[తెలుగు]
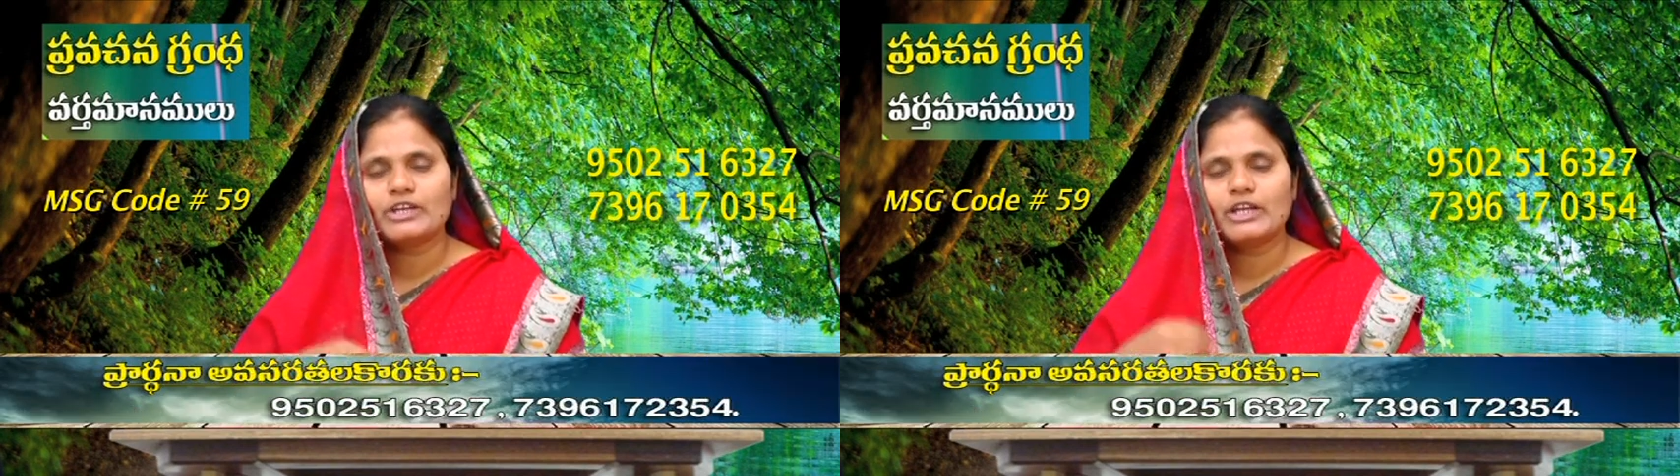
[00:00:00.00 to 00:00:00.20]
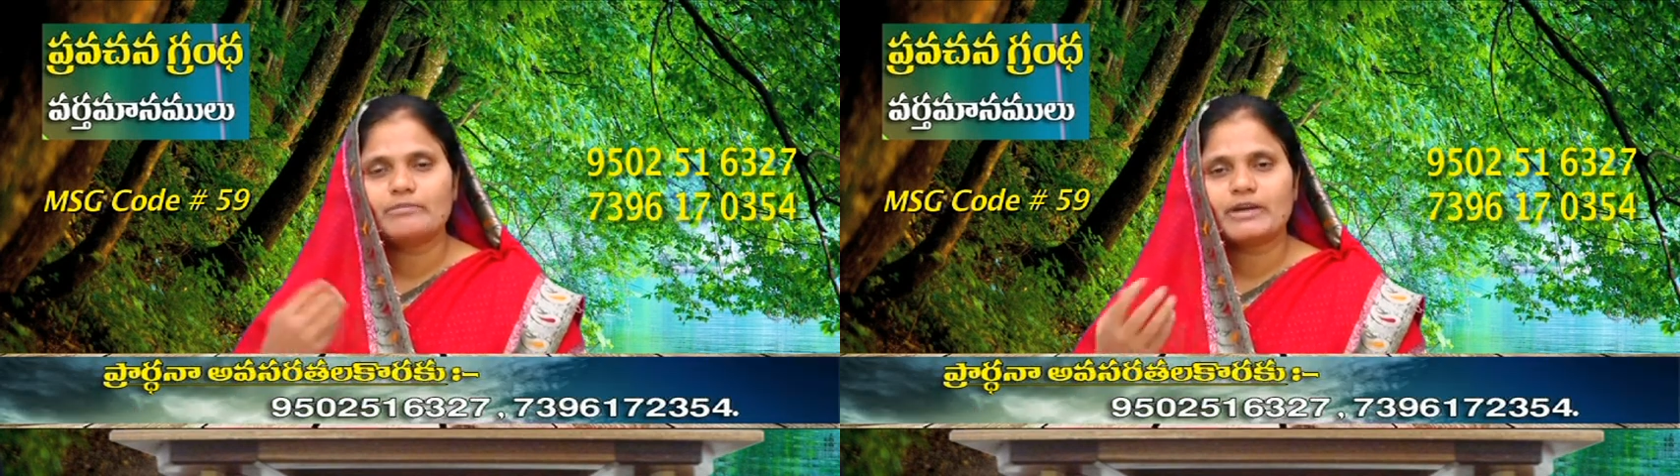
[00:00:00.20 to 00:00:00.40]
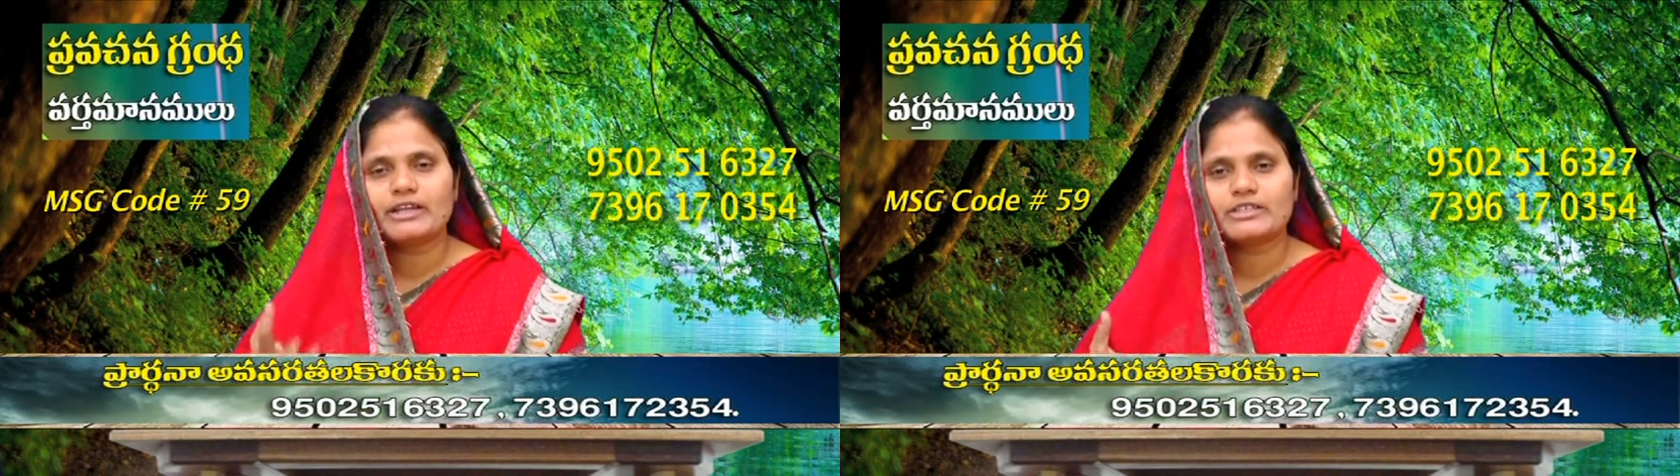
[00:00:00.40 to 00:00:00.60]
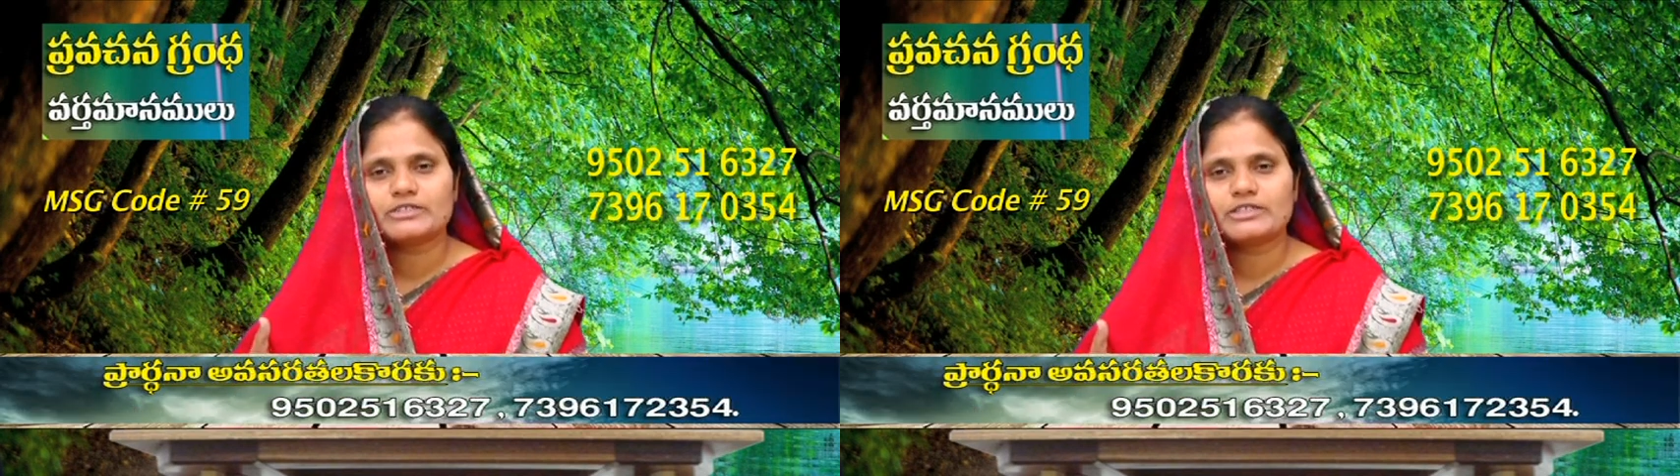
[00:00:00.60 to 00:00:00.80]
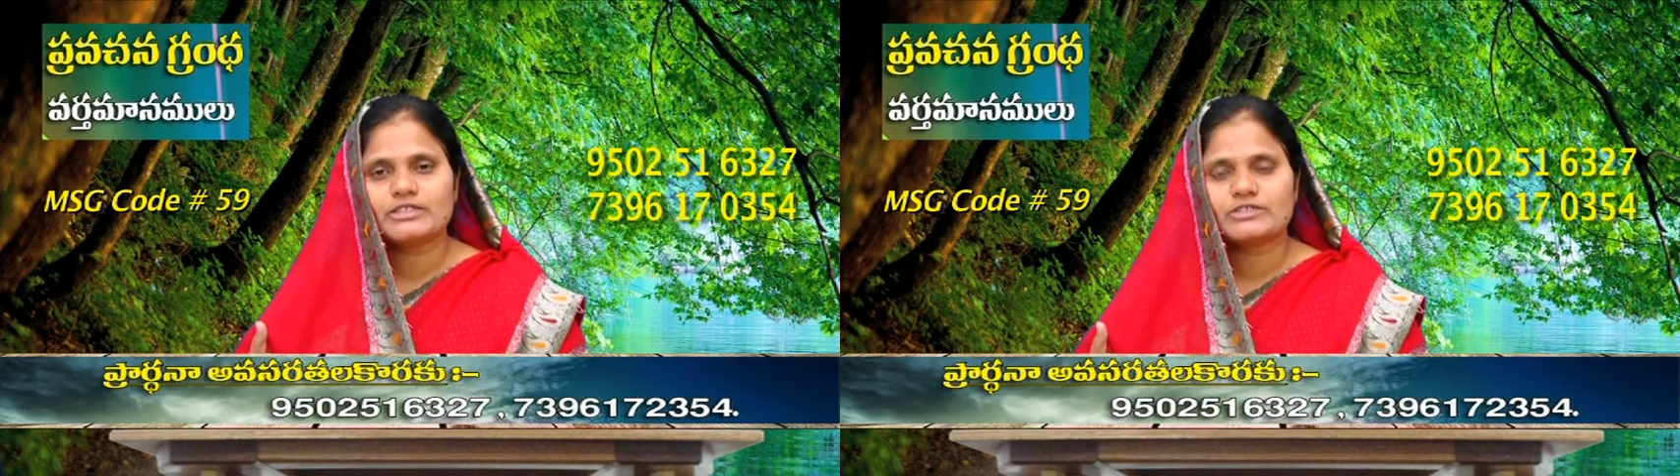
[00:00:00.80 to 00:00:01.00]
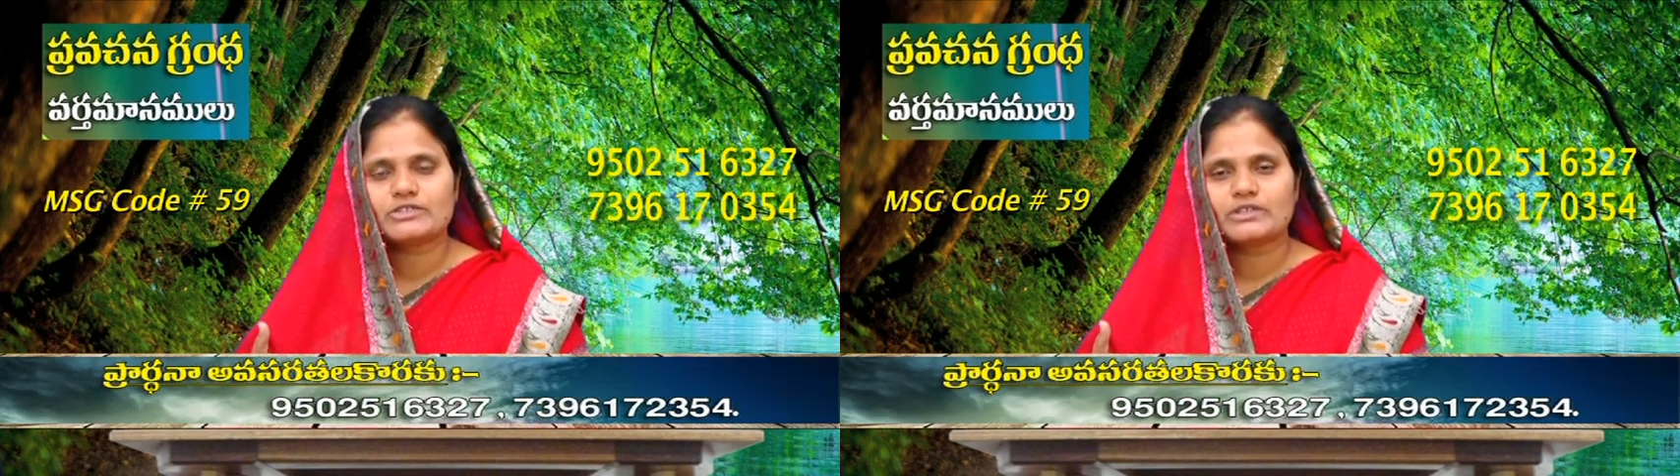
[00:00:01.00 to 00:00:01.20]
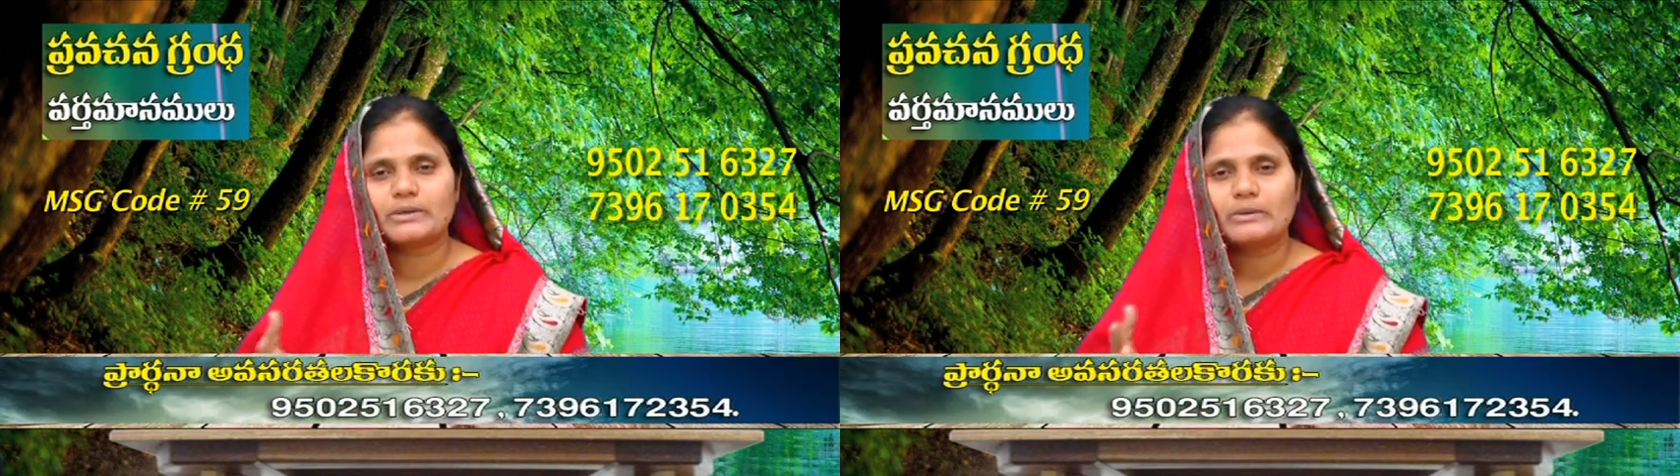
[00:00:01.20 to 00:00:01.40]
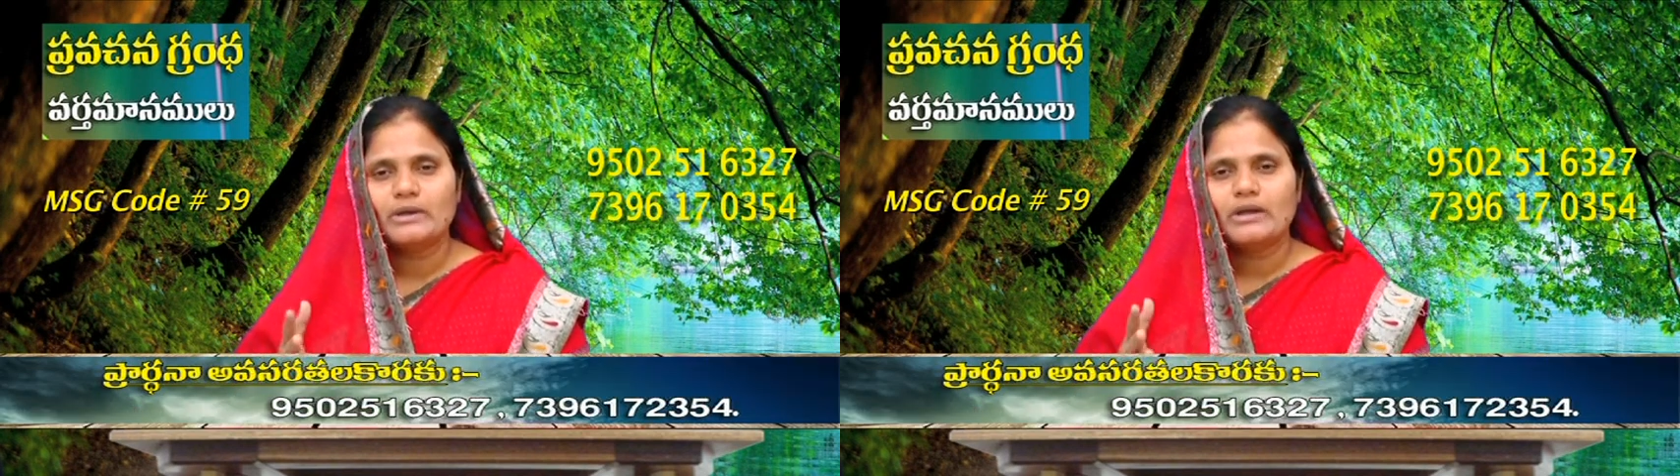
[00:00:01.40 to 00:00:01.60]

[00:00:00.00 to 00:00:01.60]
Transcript: నీళ్ళని బయటకు తీసేస్తున్నారు